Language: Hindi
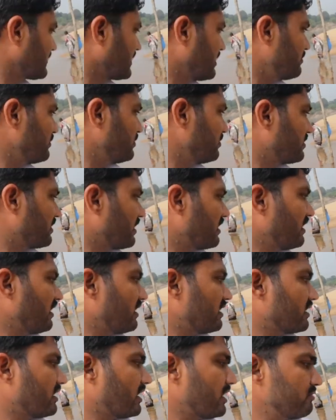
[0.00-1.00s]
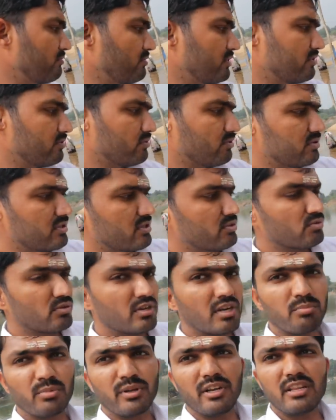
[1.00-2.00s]
हम लोग कर्नाटक आए हुए हैं तो सोचा
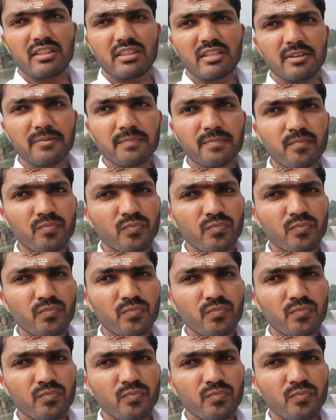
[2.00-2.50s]
सोडा पी लेते हैं